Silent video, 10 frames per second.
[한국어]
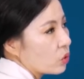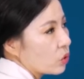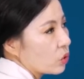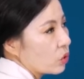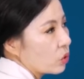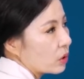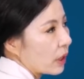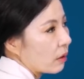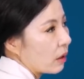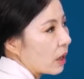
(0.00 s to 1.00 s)
쭉
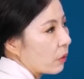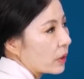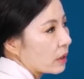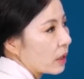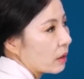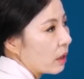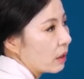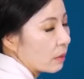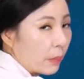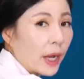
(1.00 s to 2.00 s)
내려가고 있는
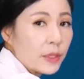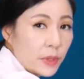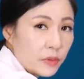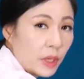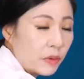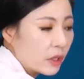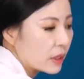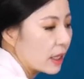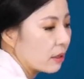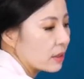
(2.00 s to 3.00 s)
텐던, 바이스
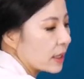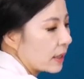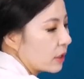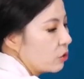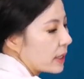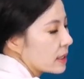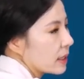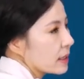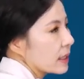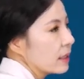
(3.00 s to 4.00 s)
스탠더니에요 자, 얘도
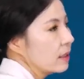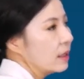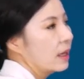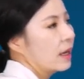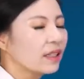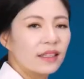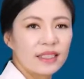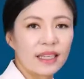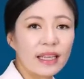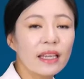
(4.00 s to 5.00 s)
마찬가지예요.
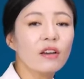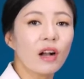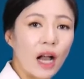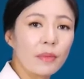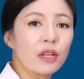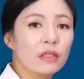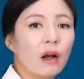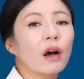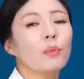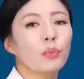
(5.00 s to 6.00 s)
자,
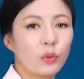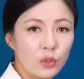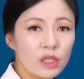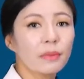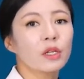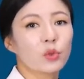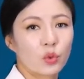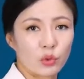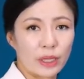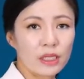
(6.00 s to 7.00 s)
내려가면서 프록시말
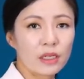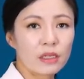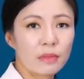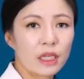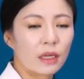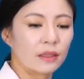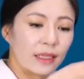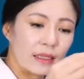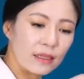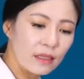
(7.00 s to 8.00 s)
쪽은 괜찮습니다.
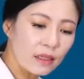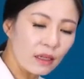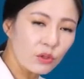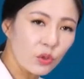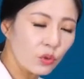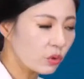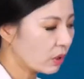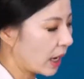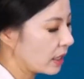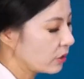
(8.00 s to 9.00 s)
근데 디지털
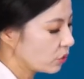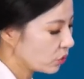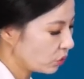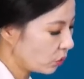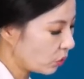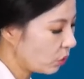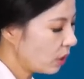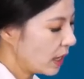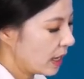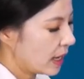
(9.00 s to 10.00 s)
쪽으로
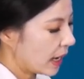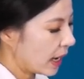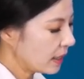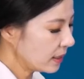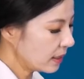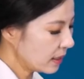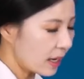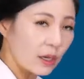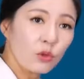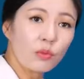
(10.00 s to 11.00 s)
갈수록 앵글
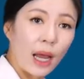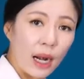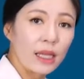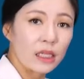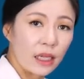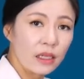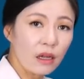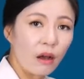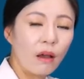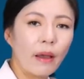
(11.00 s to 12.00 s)
각이 좀
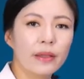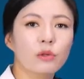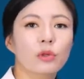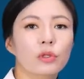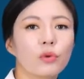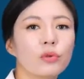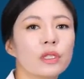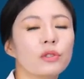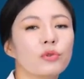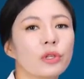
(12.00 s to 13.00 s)
달라지겠죠? 그래서 우리
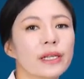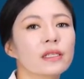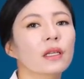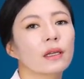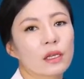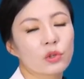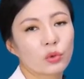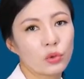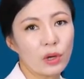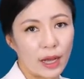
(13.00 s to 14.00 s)
롱지튜지널
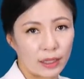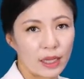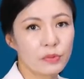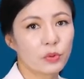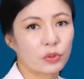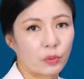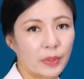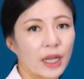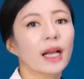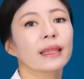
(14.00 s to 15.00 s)
스킨에서도
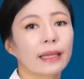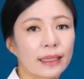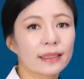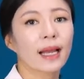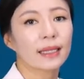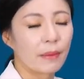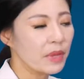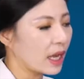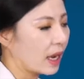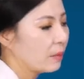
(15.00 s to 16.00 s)
아나이소트로피가
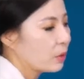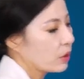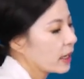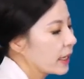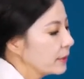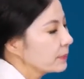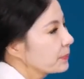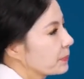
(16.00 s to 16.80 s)
나타납니다. 한번 볼까요?